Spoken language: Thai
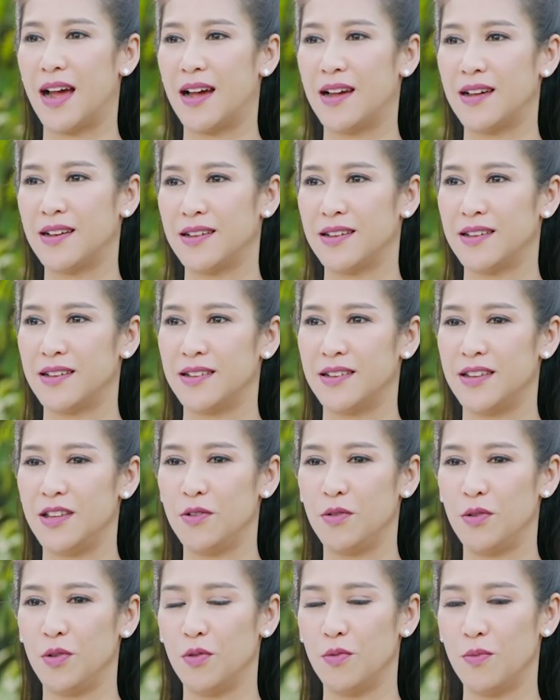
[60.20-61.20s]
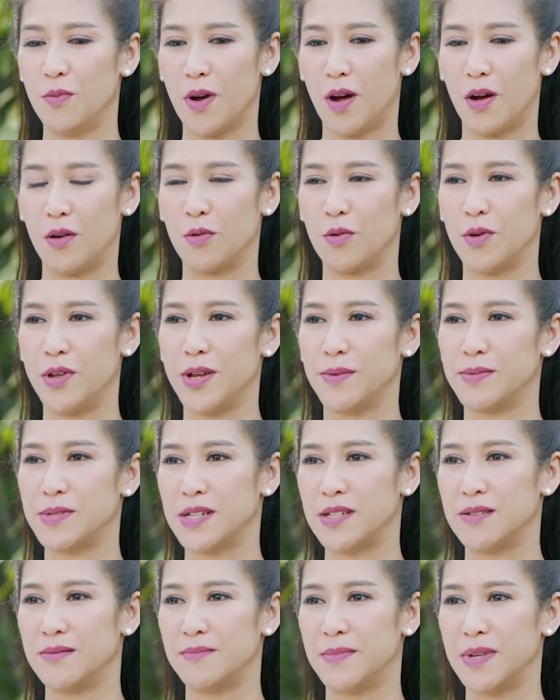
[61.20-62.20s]
คะที่คุณอุ้มเขาคุยกับ
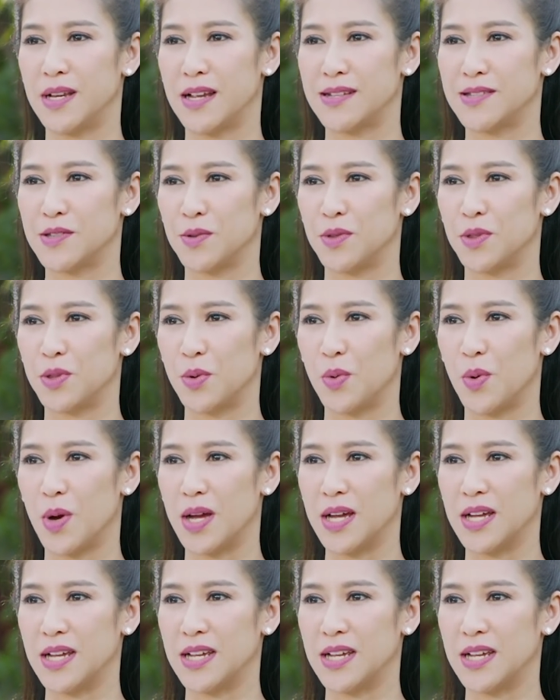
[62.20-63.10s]
ฉันเป็นการส่วนตัว